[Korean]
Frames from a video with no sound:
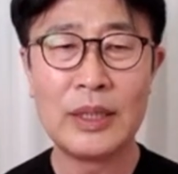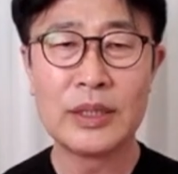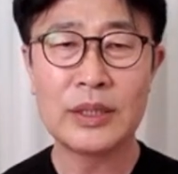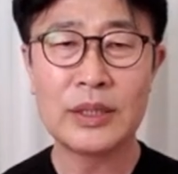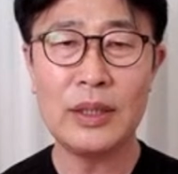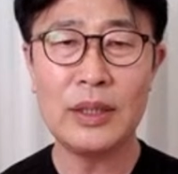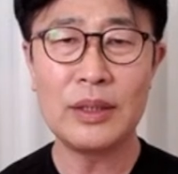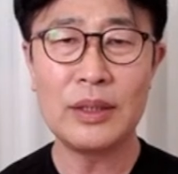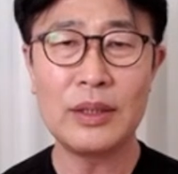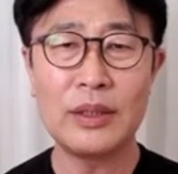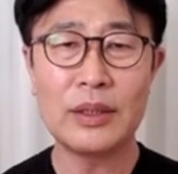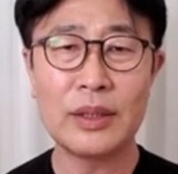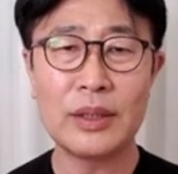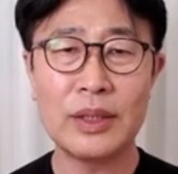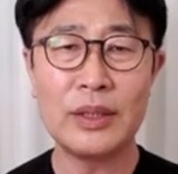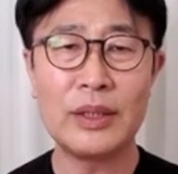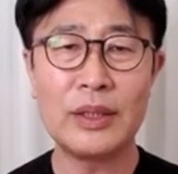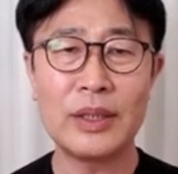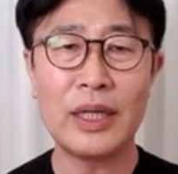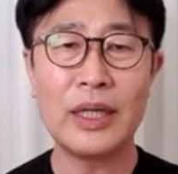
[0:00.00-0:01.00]
설령
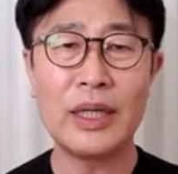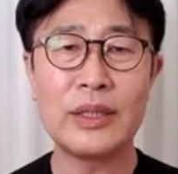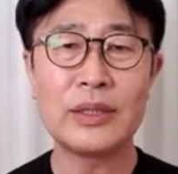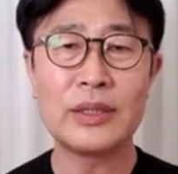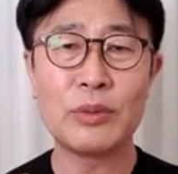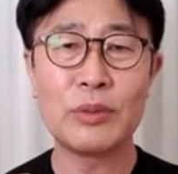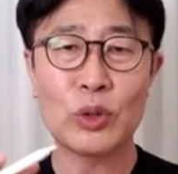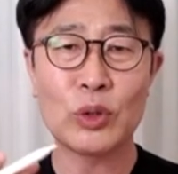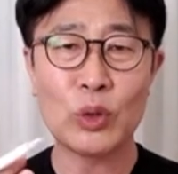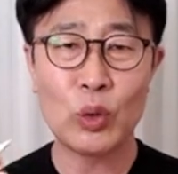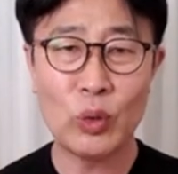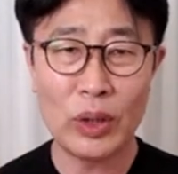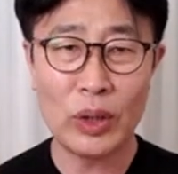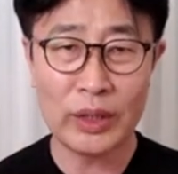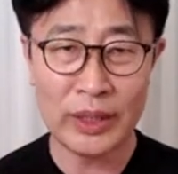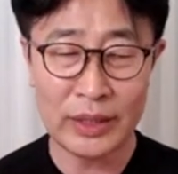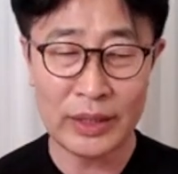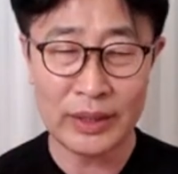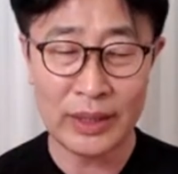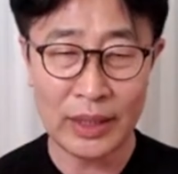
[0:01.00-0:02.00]
인허가에서 뭐 통과가
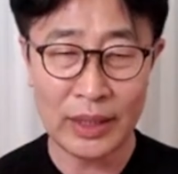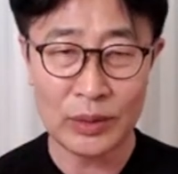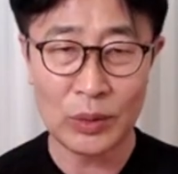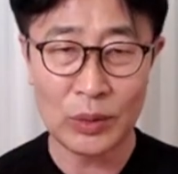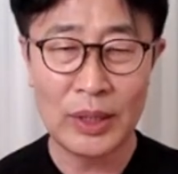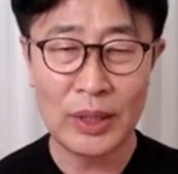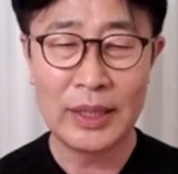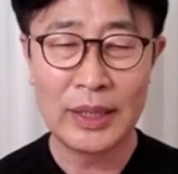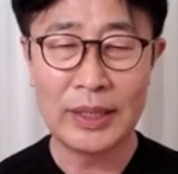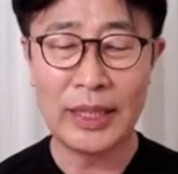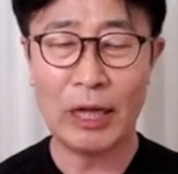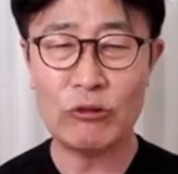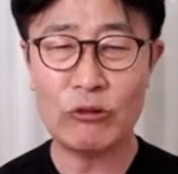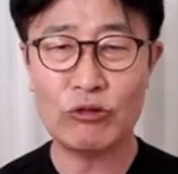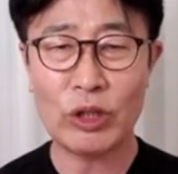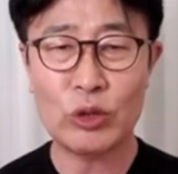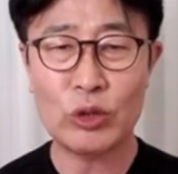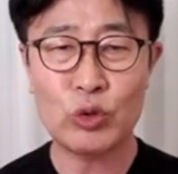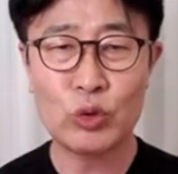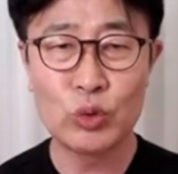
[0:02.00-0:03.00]
됐더라도
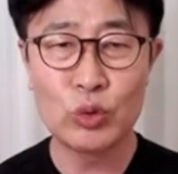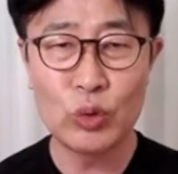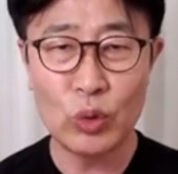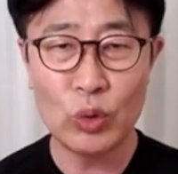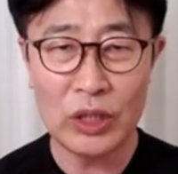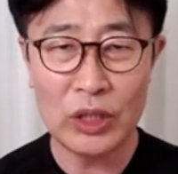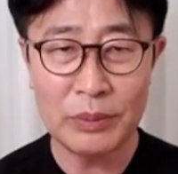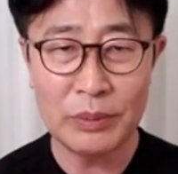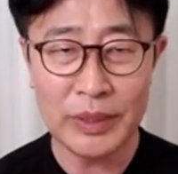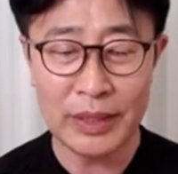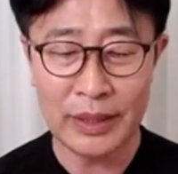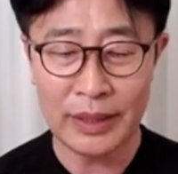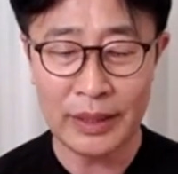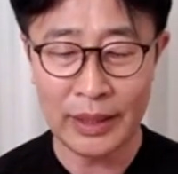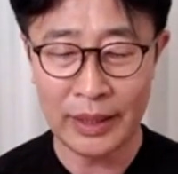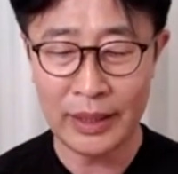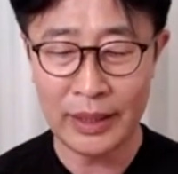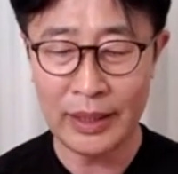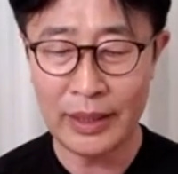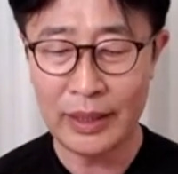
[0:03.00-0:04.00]
나중에 중공검사
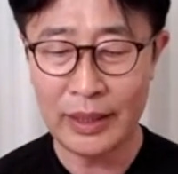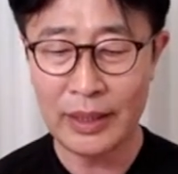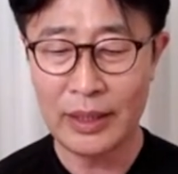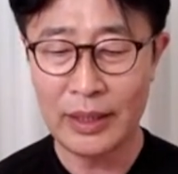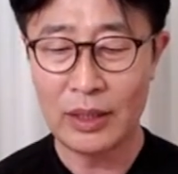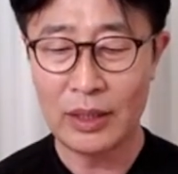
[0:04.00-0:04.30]
때